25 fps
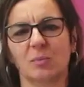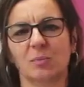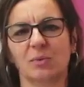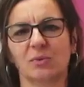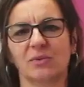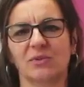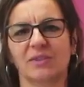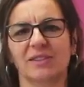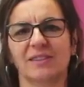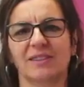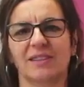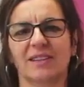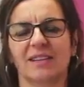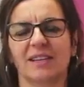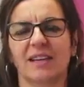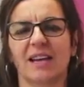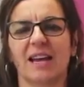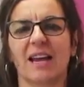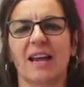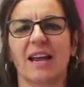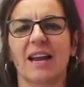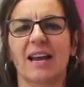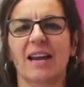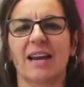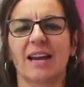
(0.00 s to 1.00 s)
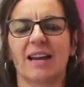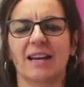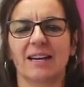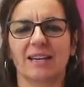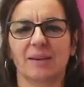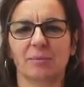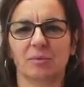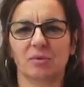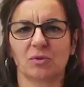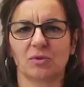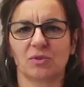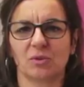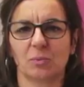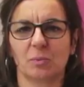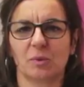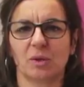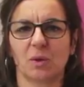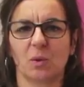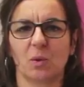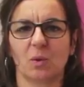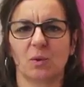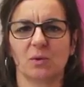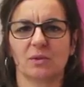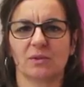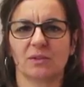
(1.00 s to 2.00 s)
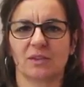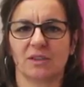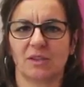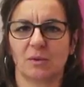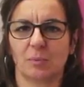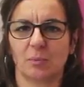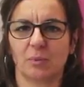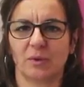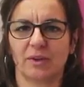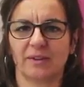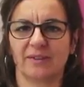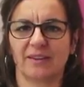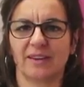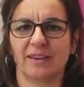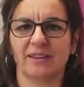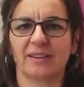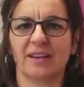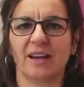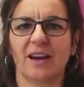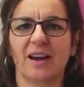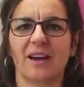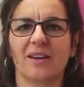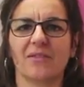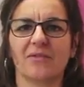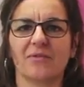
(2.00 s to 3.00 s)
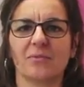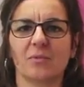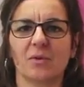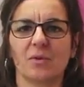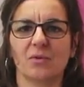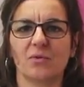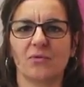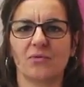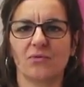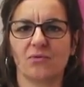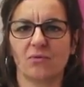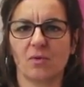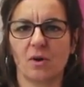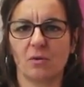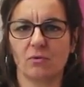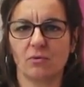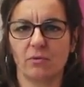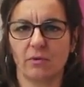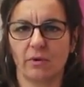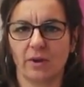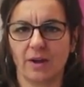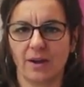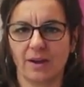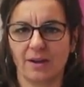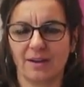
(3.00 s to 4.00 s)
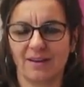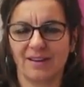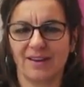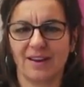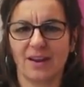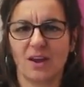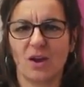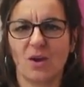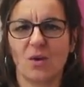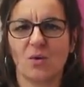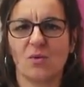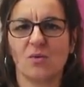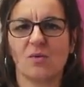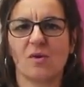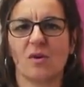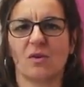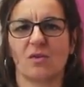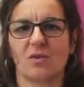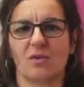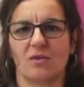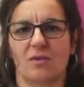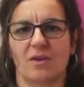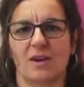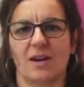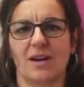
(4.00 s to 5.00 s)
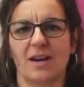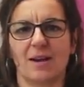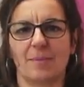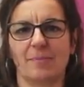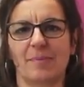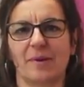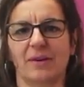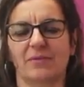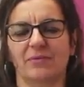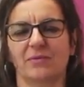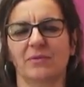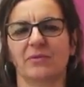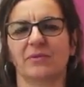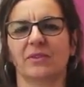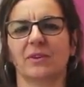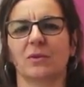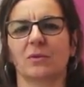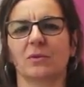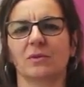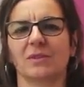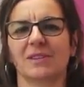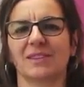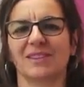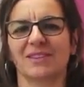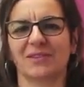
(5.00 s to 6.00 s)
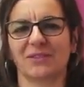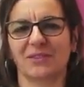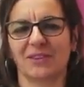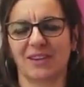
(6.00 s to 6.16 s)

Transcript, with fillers: on peut citer la leptospirose qui peut atteindre gravement le foie ou le rein, ou encore la parvovirose qui